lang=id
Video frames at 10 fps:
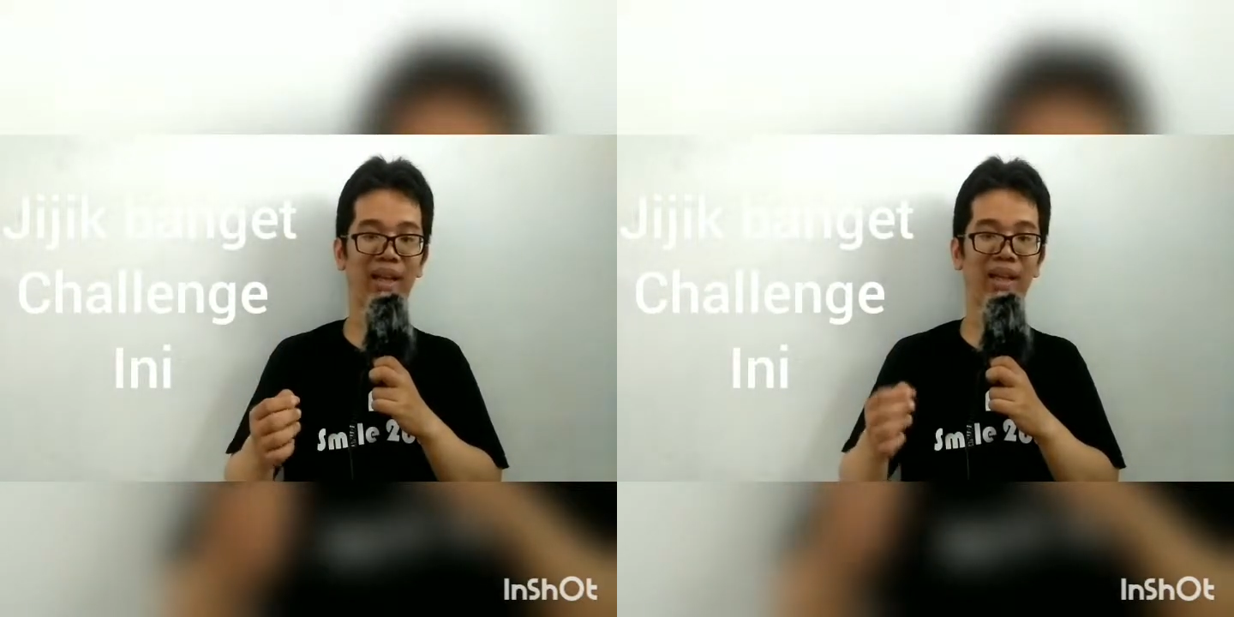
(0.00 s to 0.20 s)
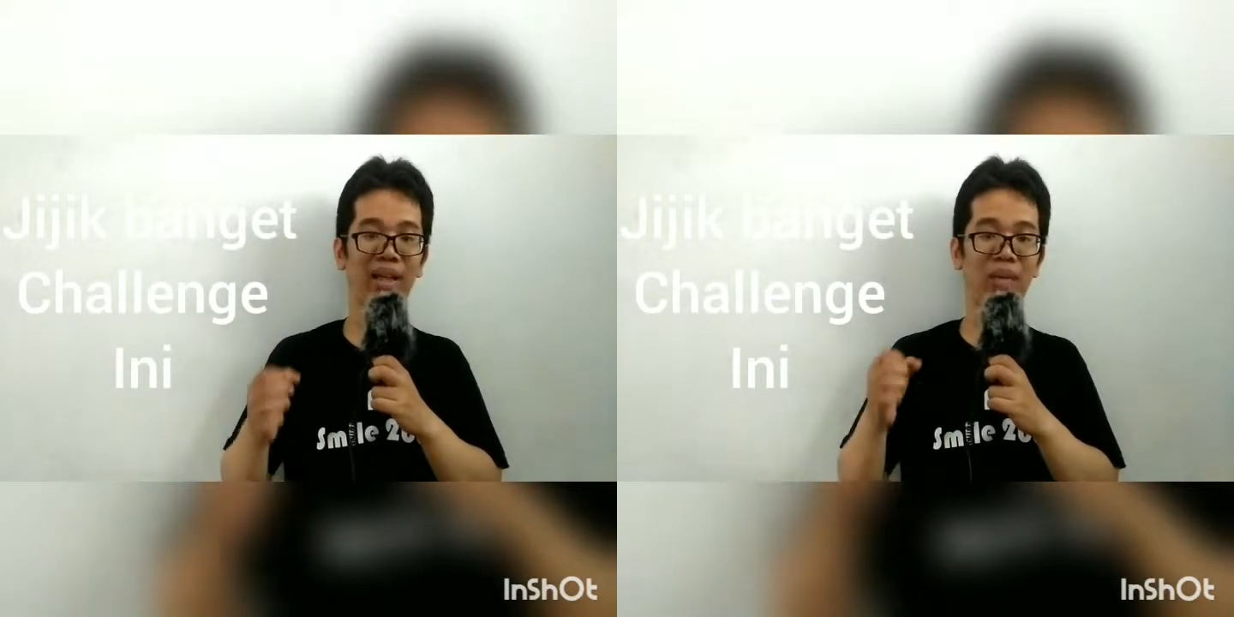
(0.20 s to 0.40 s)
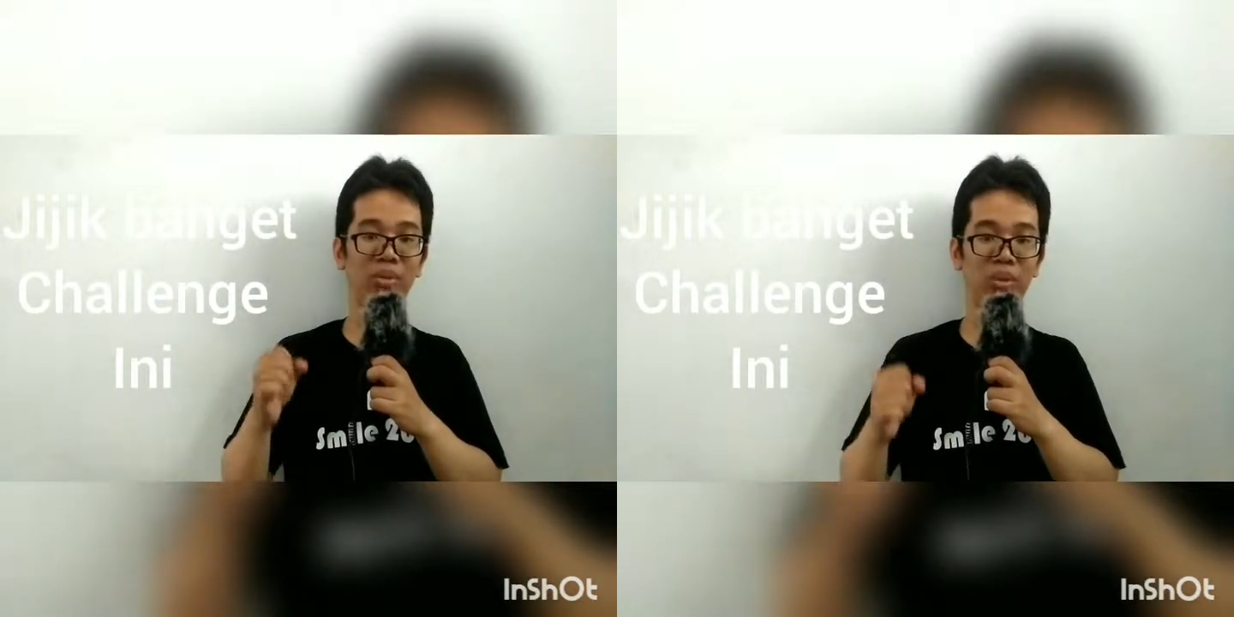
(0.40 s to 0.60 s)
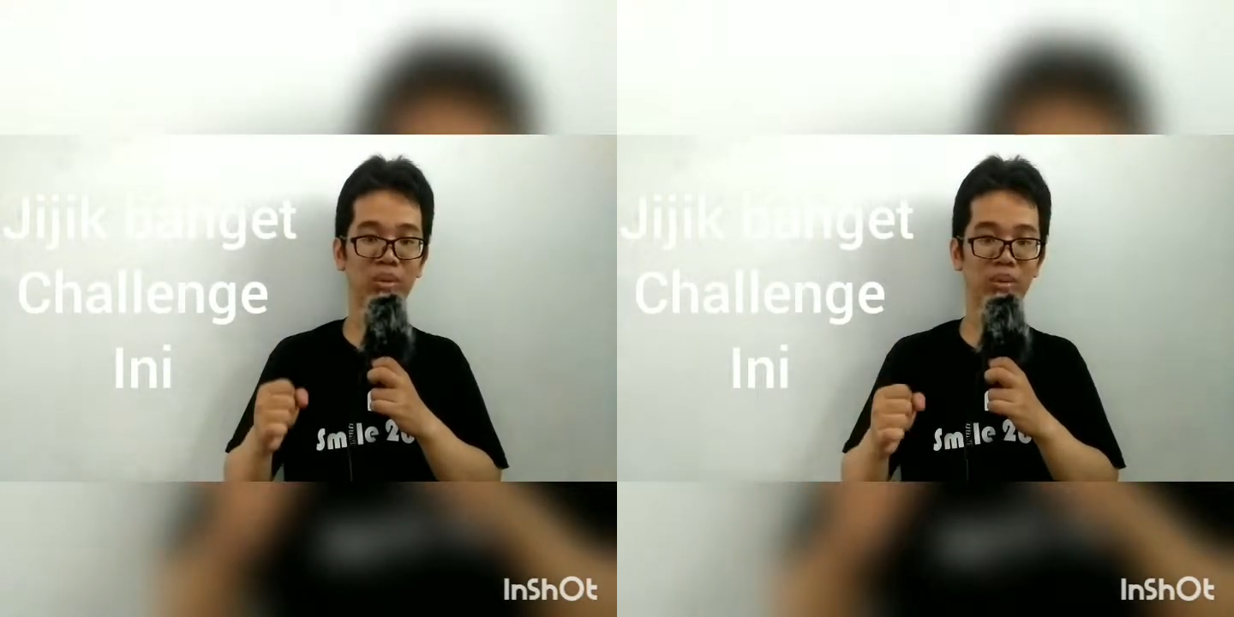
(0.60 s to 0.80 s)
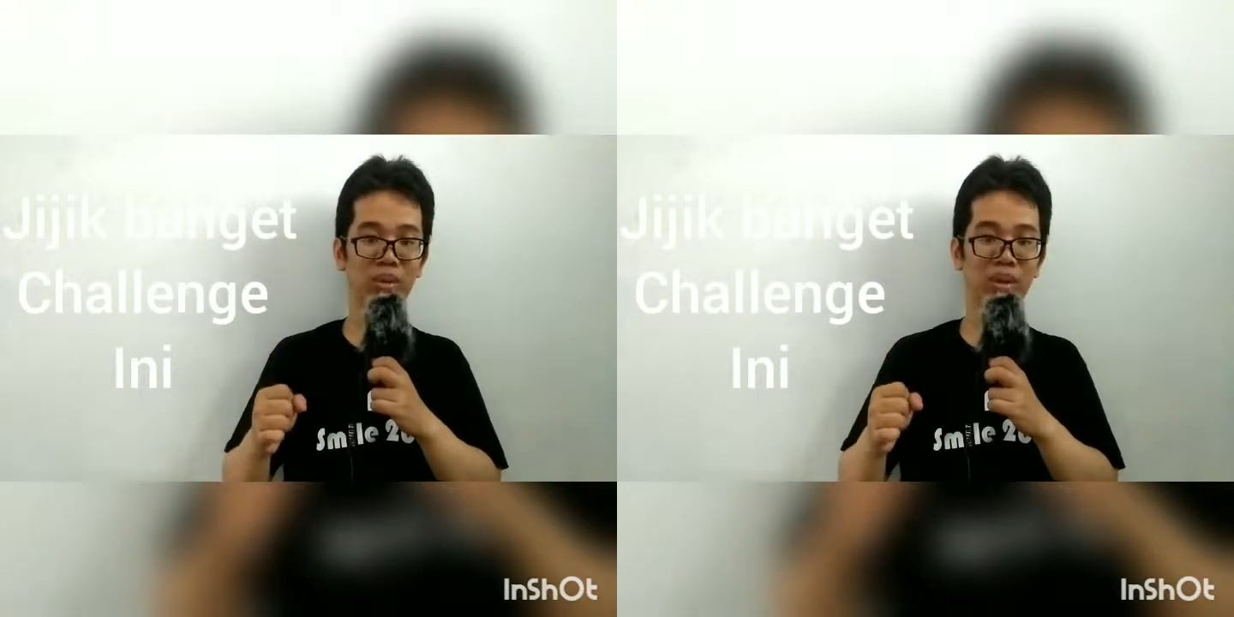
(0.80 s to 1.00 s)

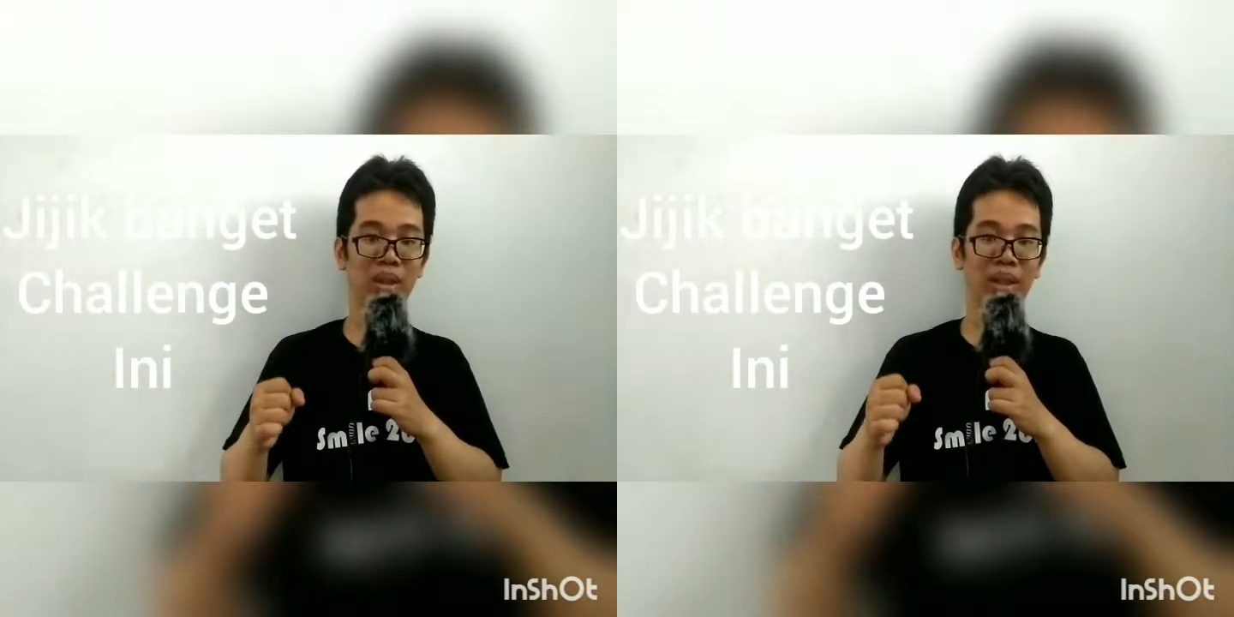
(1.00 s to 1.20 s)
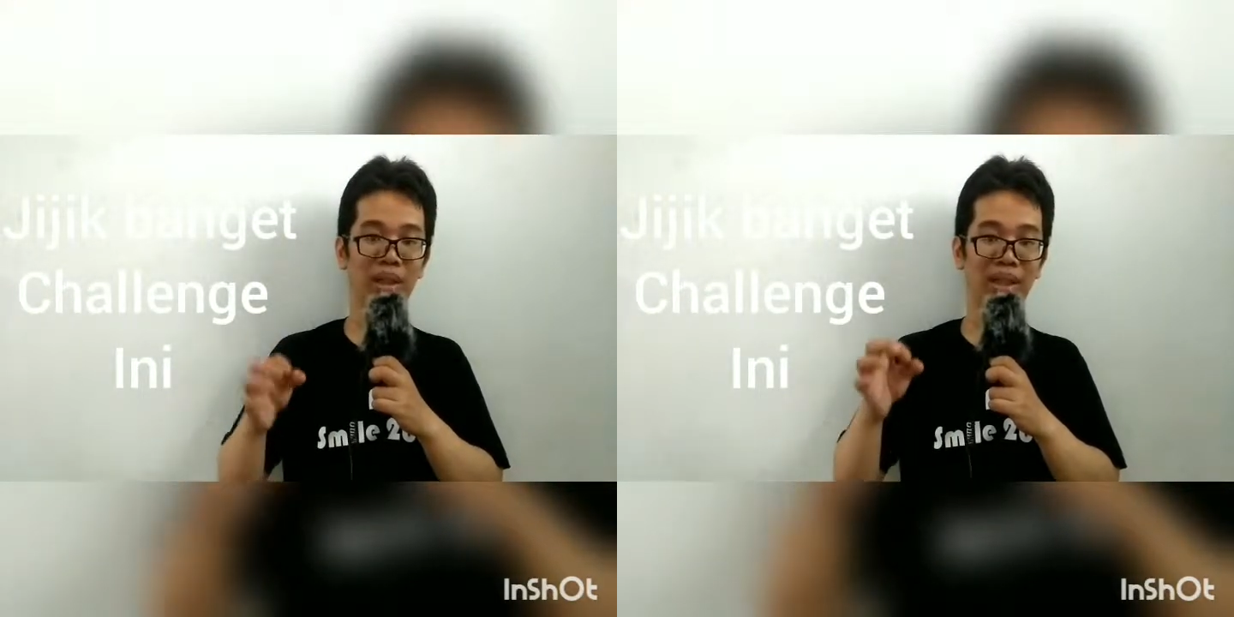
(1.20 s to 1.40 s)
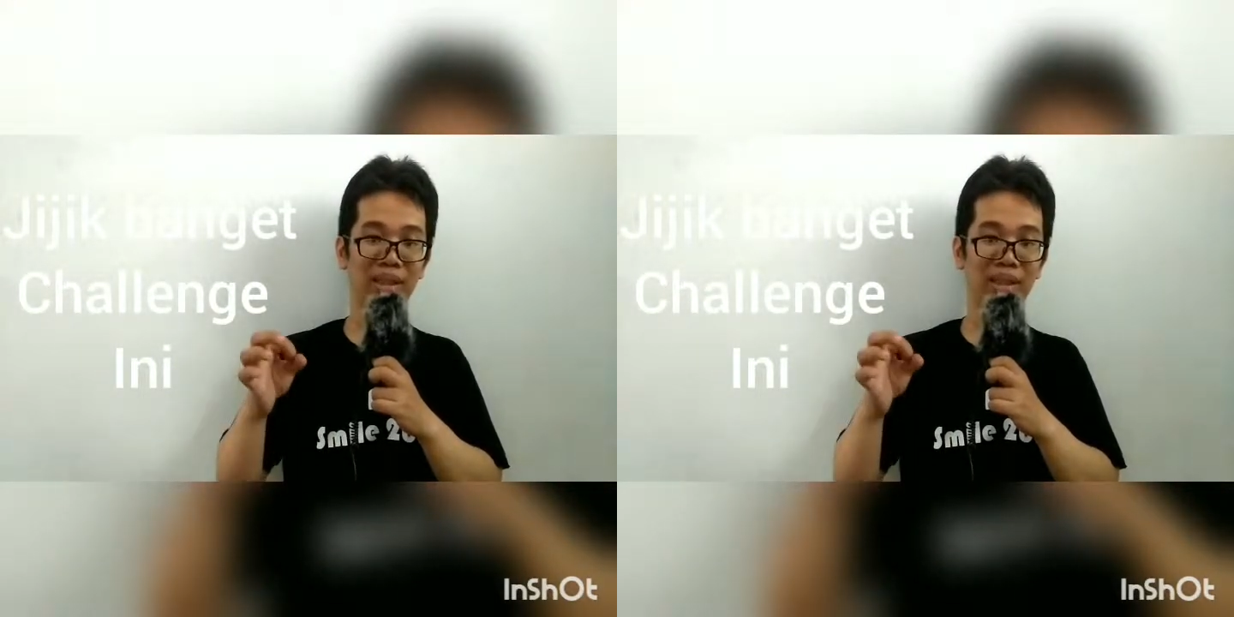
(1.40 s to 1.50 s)
kapsul yang